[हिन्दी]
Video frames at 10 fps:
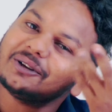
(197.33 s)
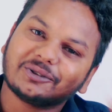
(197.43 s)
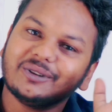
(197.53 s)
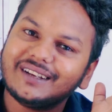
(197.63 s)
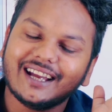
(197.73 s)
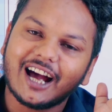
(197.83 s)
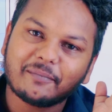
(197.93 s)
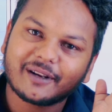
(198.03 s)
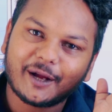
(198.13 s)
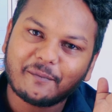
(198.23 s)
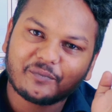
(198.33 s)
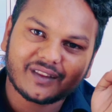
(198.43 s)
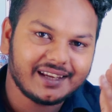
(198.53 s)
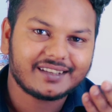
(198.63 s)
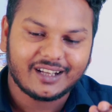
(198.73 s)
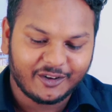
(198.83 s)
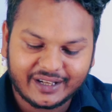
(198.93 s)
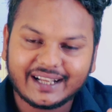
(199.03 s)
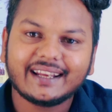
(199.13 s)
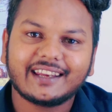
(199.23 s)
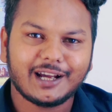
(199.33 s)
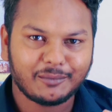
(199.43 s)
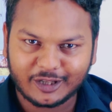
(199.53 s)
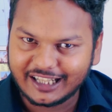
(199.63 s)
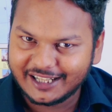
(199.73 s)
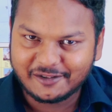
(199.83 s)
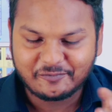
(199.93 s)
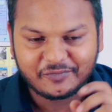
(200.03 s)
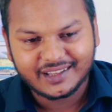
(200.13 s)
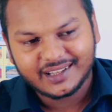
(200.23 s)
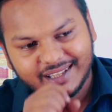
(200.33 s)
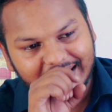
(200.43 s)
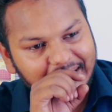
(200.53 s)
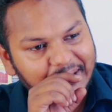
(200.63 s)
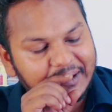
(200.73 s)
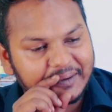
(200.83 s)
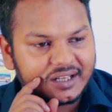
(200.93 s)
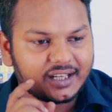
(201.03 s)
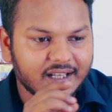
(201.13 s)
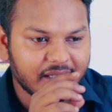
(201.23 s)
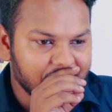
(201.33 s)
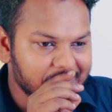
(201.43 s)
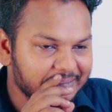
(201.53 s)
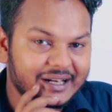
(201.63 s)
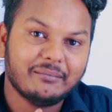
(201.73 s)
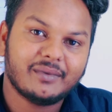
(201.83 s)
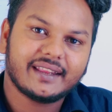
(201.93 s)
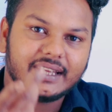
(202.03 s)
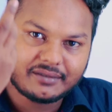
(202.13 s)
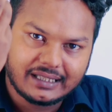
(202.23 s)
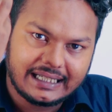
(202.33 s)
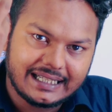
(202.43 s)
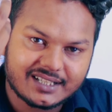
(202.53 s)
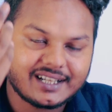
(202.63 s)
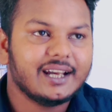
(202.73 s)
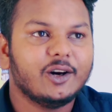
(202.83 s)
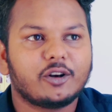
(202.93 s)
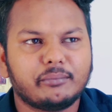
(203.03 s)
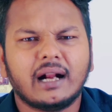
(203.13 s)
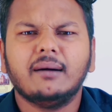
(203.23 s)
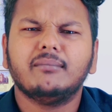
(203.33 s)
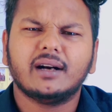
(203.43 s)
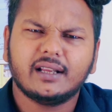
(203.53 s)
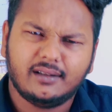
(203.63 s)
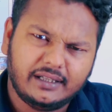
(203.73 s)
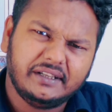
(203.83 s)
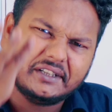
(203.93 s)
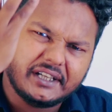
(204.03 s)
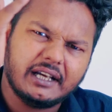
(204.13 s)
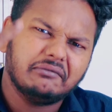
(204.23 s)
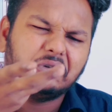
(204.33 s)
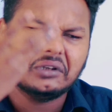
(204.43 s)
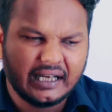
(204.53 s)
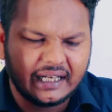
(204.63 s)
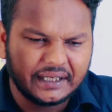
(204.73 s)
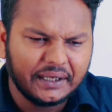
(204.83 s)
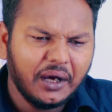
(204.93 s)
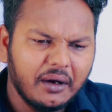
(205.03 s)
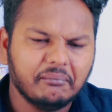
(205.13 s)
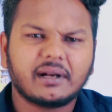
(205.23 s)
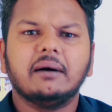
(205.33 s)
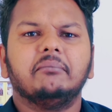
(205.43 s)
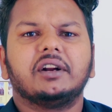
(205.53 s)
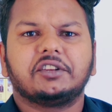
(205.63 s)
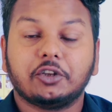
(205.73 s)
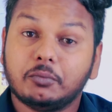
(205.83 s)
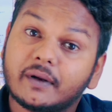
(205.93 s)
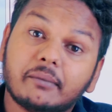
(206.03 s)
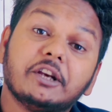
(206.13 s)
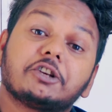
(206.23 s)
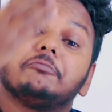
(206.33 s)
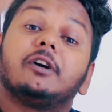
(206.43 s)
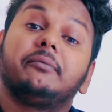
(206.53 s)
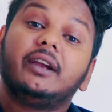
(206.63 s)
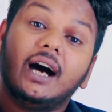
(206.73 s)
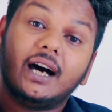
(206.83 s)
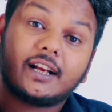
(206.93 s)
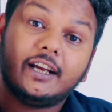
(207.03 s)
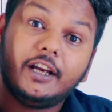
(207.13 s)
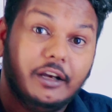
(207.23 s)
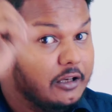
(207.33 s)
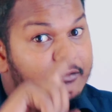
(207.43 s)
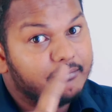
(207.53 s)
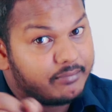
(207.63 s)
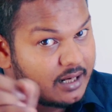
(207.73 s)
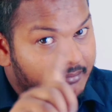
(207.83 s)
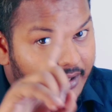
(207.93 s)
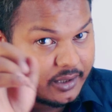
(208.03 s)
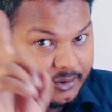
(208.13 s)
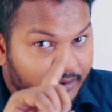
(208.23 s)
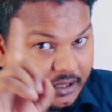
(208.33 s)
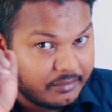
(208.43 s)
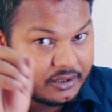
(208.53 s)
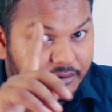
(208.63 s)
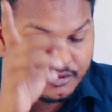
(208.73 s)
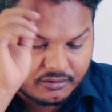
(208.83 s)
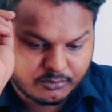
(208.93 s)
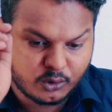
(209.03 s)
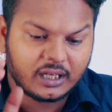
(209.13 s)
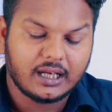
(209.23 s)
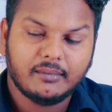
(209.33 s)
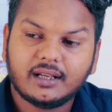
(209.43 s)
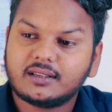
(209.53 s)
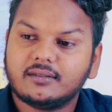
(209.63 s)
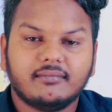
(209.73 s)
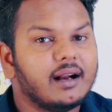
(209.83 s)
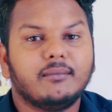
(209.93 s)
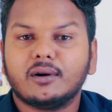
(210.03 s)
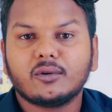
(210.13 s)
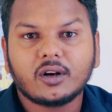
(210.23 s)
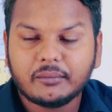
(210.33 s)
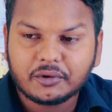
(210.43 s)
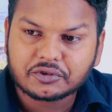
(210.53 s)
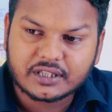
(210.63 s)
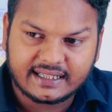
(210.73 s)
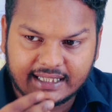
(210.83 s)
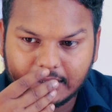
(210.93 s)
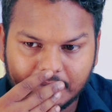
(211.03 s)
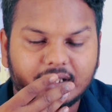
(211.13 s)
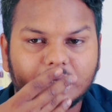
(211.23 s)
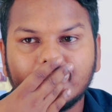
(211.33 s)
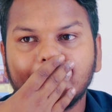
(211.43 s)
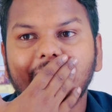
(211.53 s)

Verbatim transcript: तो सुन लिया आपने इस लौंडे ने क्या बोला है कि ब्राह्मण देवता की जय और ब्राह्मण ये है वो है ब्राह्मण से तो परमेश्वर भी हार गए ब्राह्मण को कभी कुछ बोलना मत ब्राह्मण को कभी कुछ कहना मत